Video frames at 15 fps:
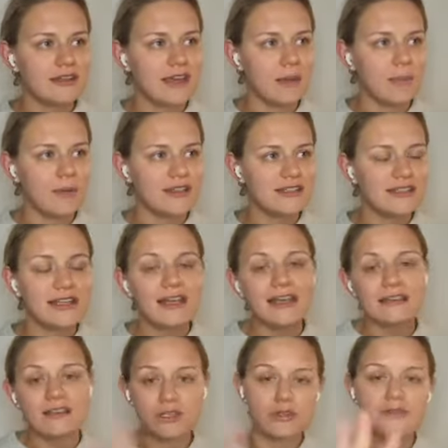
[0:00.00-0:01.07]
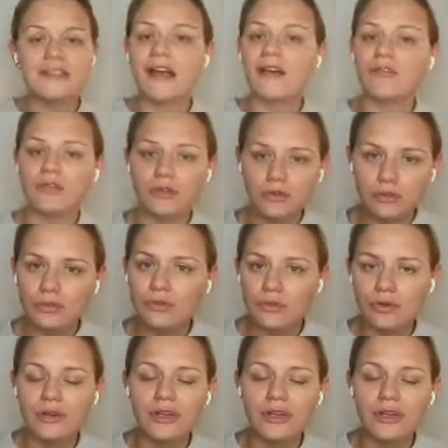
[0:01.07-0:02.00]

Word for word: cette capacité, et ça je le sais avant de,